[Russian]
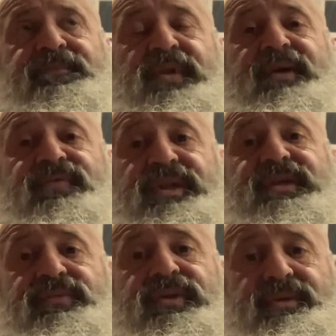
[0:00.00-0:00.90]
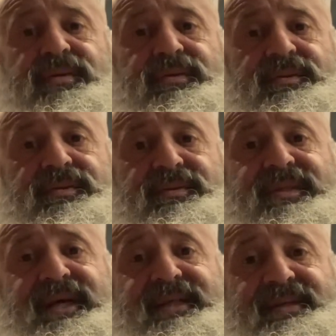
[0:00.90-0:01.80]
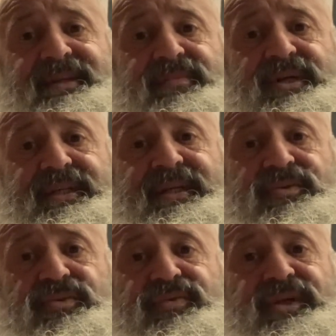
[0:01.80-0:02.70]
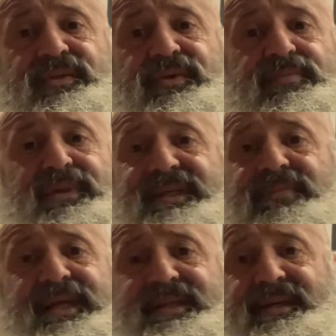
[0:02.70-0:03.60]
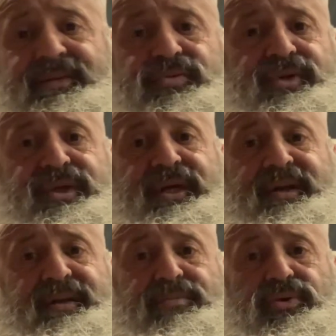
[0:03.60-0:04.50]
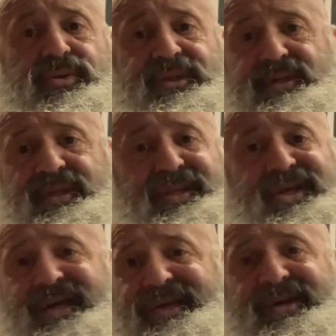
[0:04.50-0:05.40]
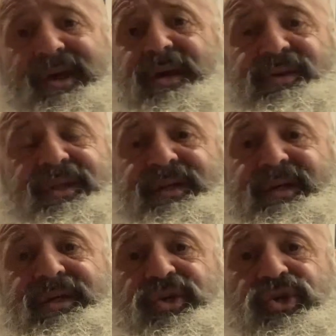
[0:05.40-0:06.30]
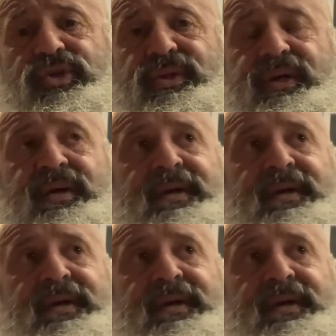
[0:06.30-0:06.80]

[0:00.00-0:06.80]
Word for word: Э, вот эти вот э, сказки нам рассказывают. И вот эта вот математика, которая никак не бьется, ни, никаких, ни на каких счетах.